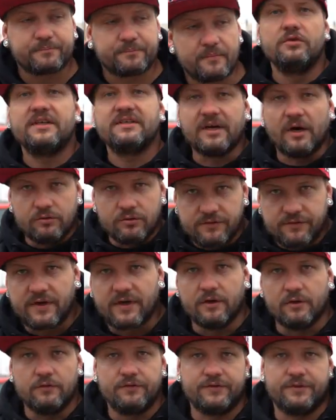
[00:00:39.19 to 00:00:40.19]
Und das Auto ist
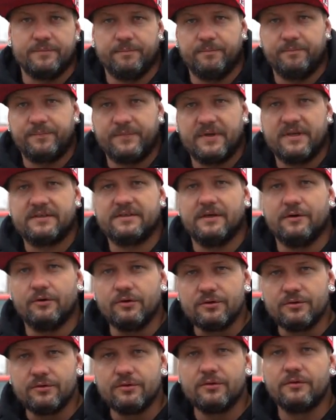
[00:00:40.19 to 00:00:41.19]
verkauft. Das
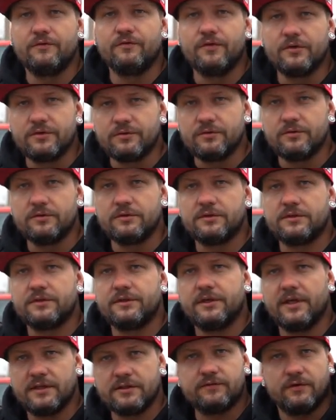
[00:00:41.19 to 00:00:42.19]
Auto wird
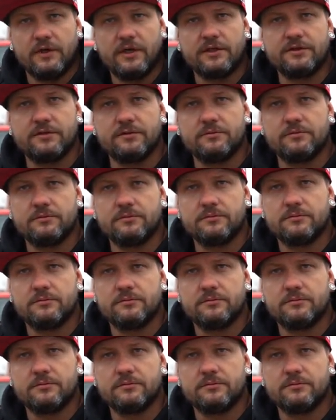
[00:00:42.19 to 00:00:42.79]
uns jetzt verlassen.